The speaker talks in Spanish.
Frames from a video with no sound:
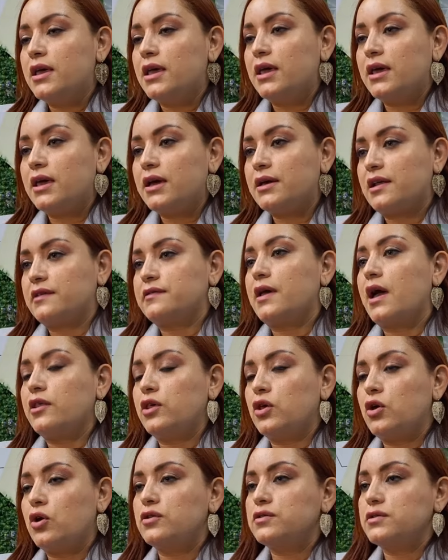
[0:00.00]
Eh, gracias a
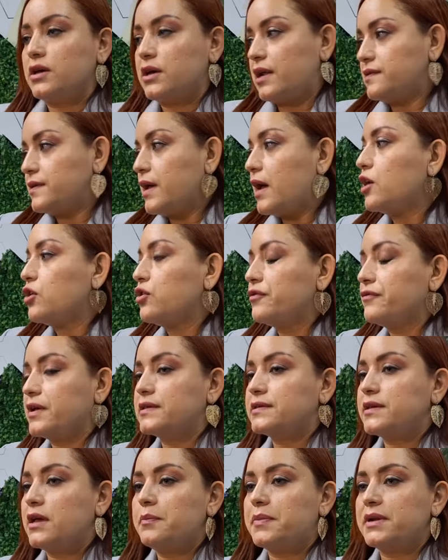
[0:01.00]
Dios y gracias a la
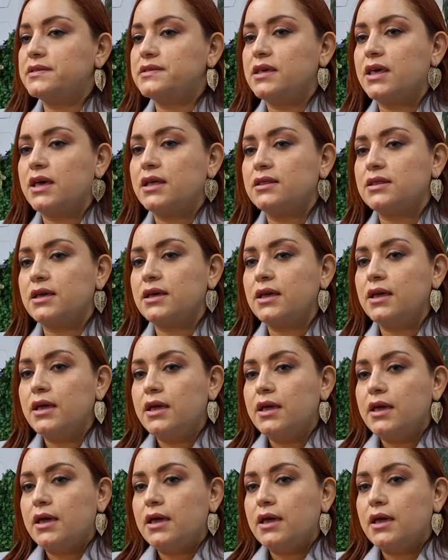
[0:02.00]
confianza del presidente,